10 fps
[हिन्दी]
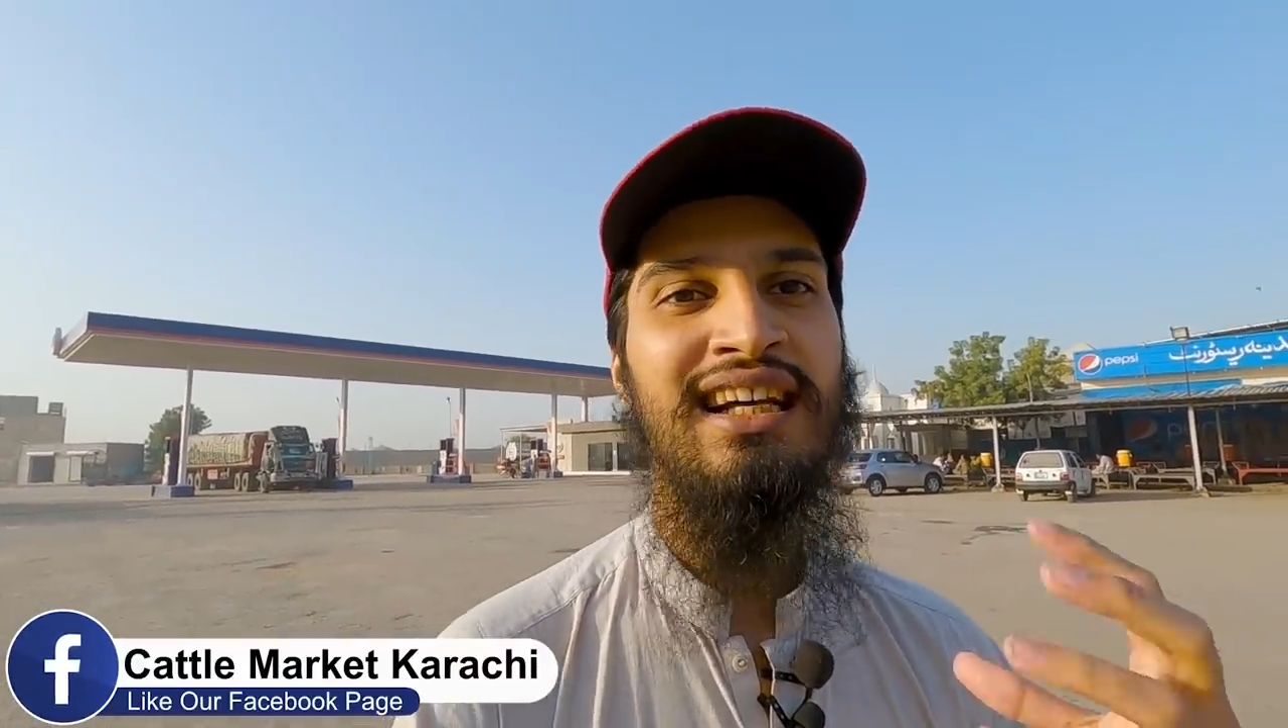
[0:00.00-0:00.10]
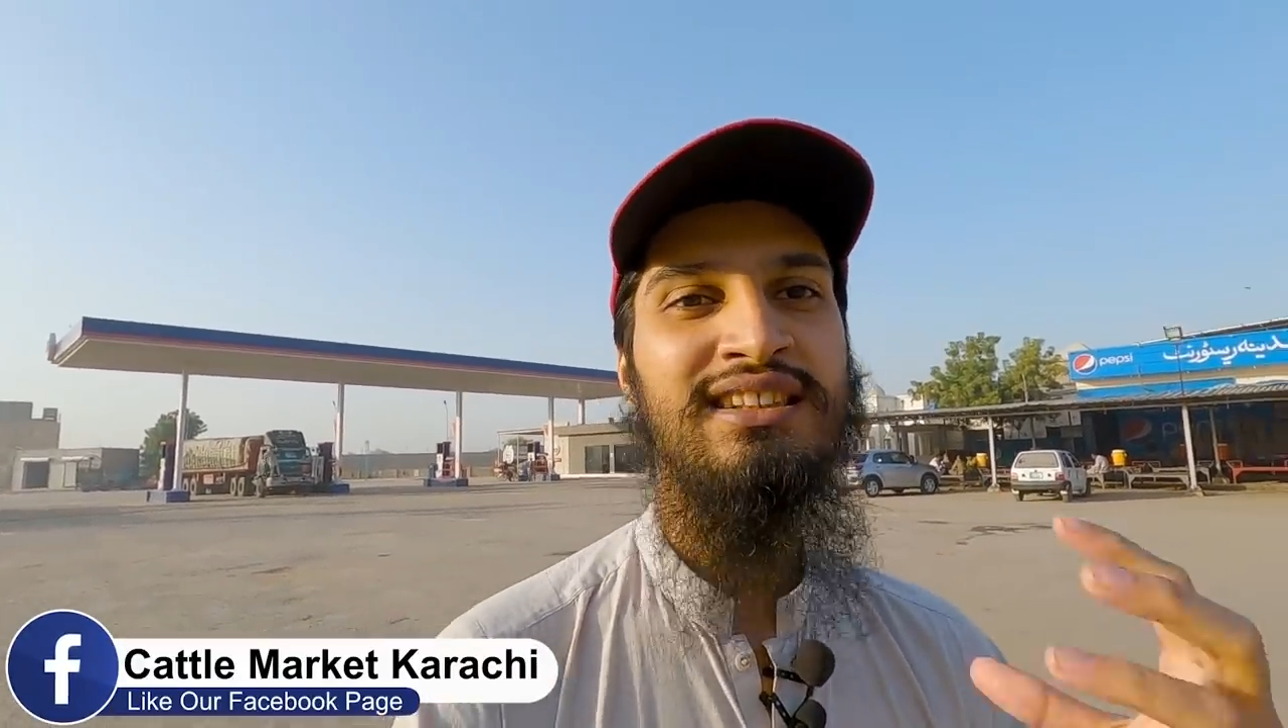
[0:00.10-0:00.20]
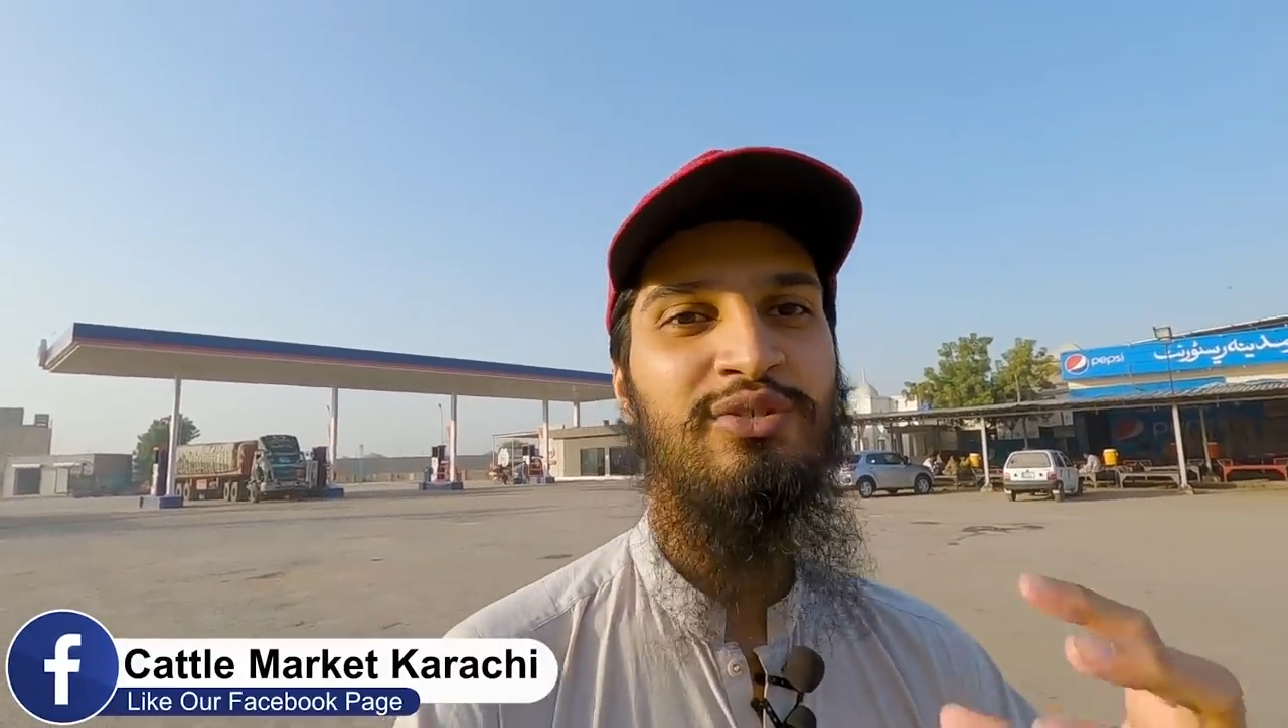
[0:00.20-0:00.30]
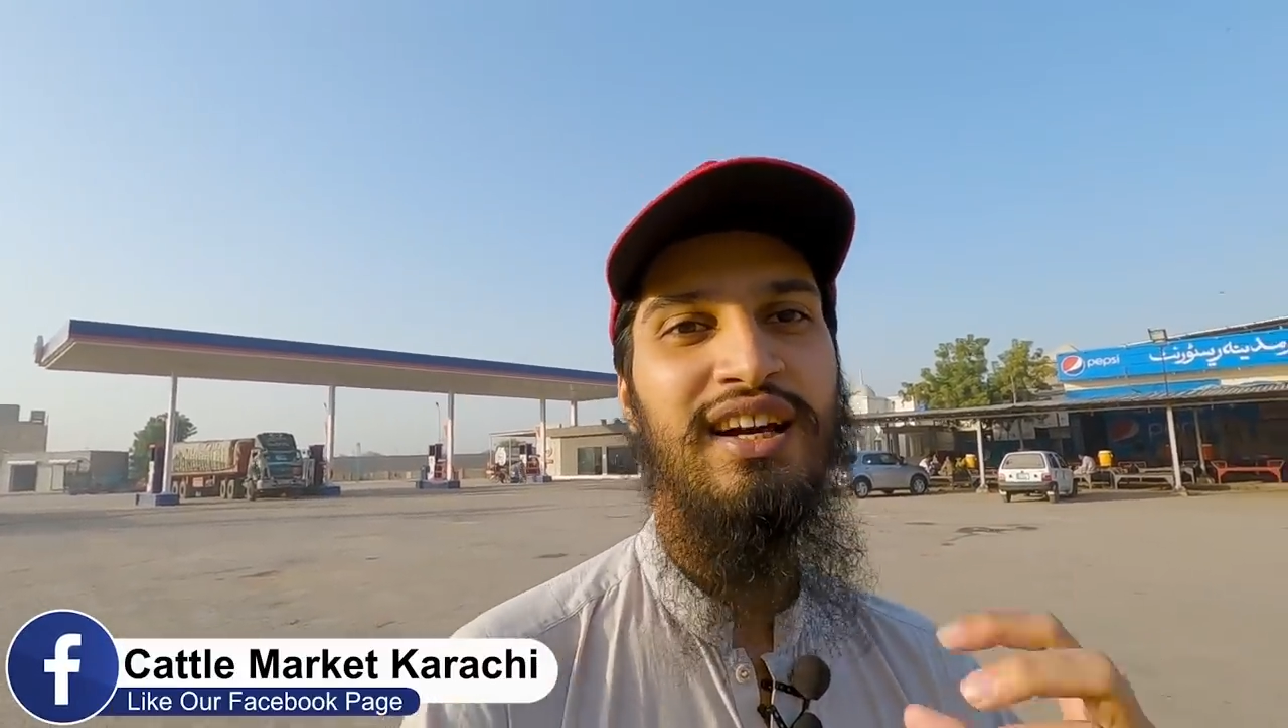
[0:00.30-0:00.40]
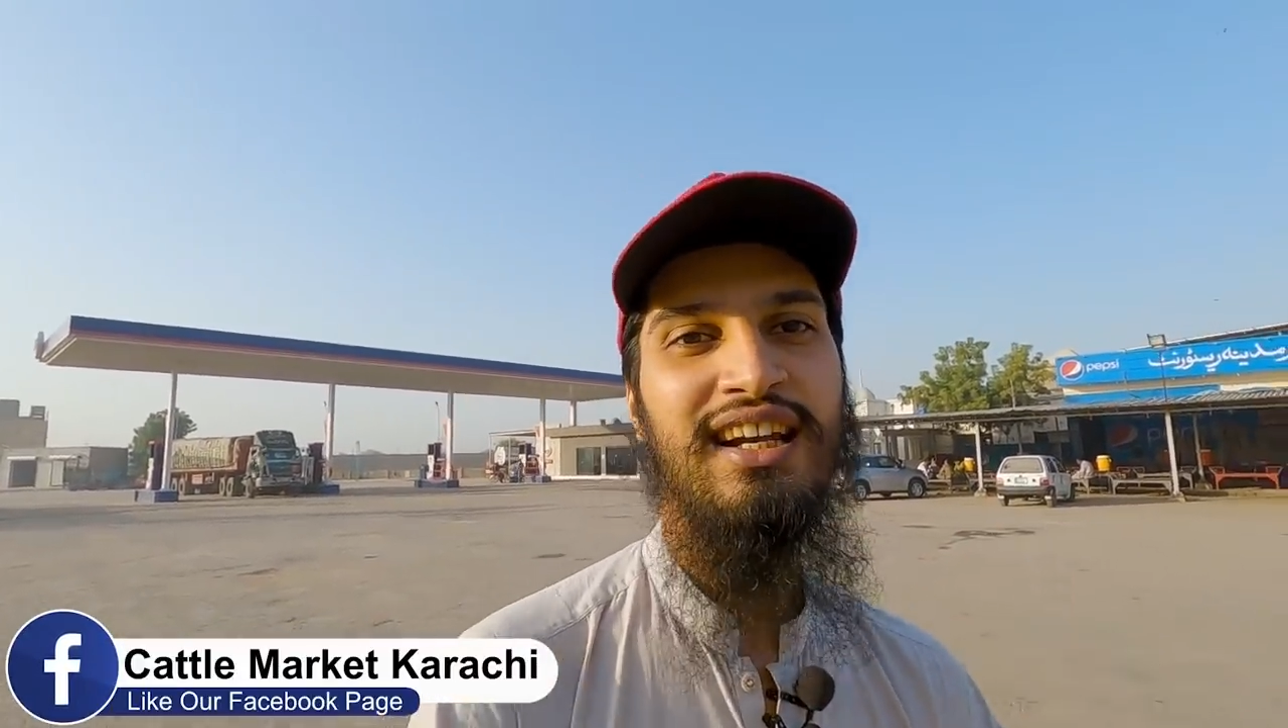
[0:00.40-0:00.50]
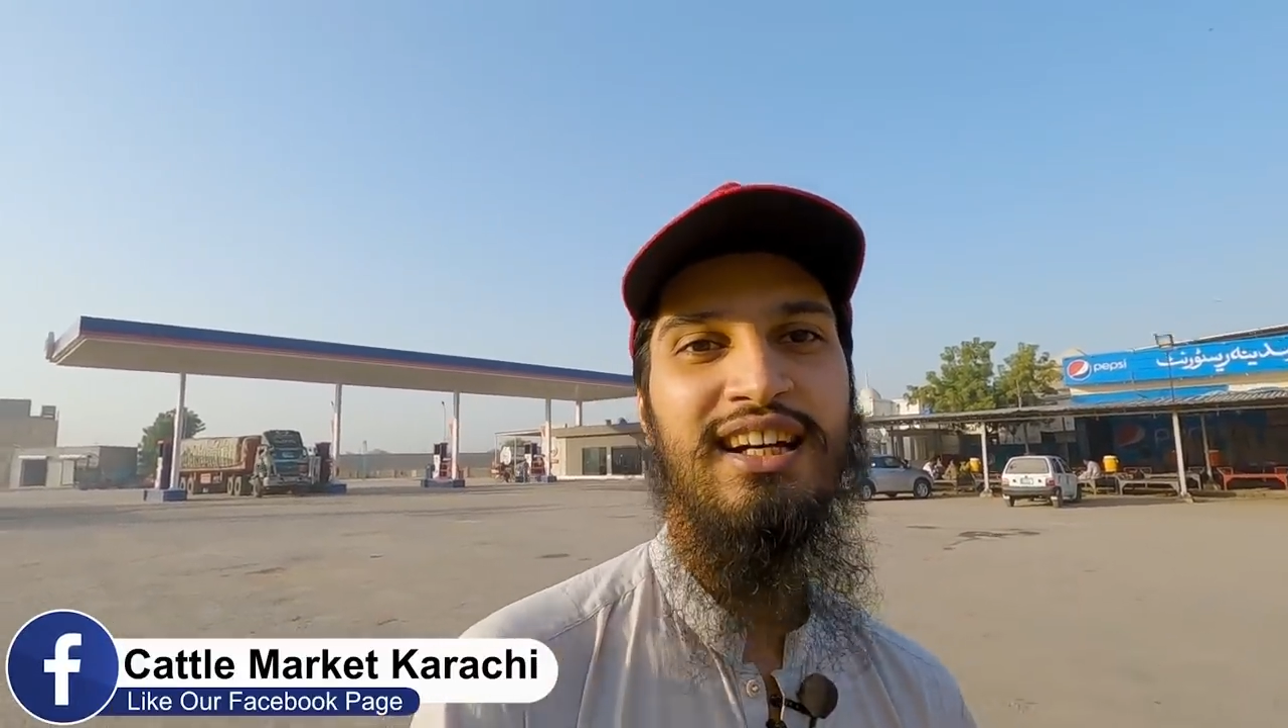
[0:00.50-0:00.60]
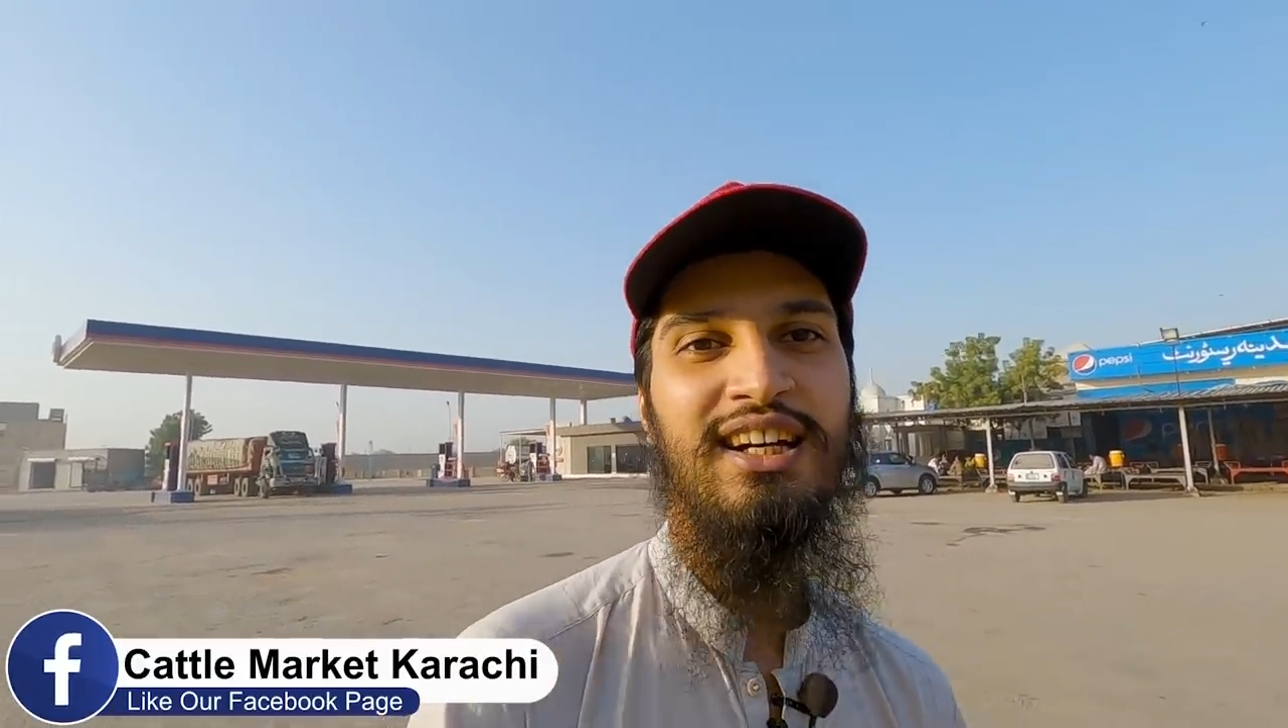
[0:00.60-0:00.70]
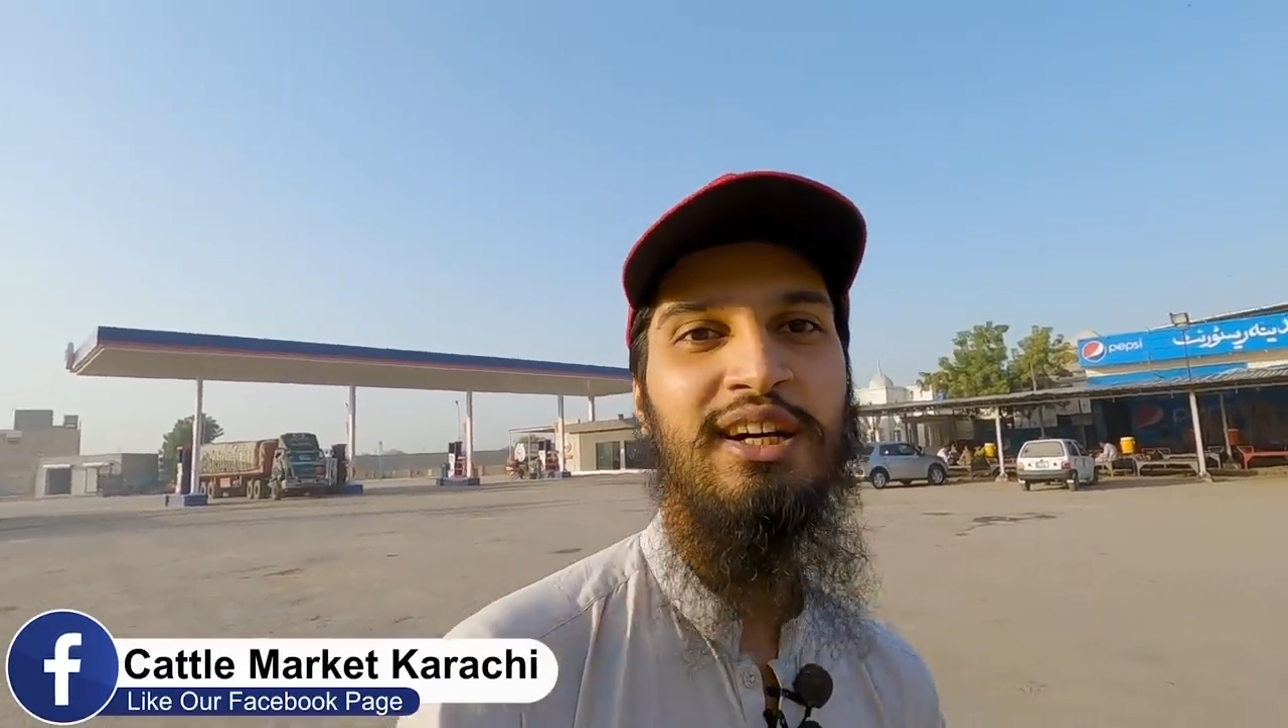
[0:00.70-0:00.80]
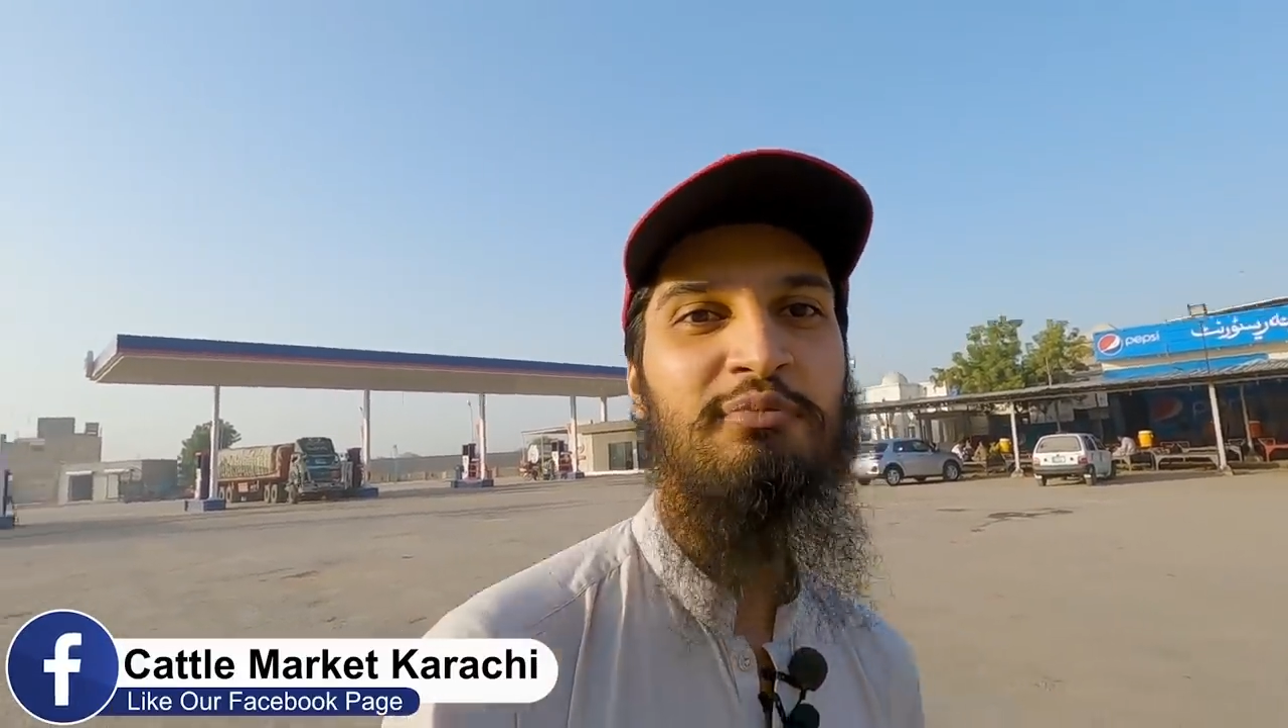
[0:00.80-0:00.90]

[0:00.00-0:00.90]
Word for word: टास्क वाला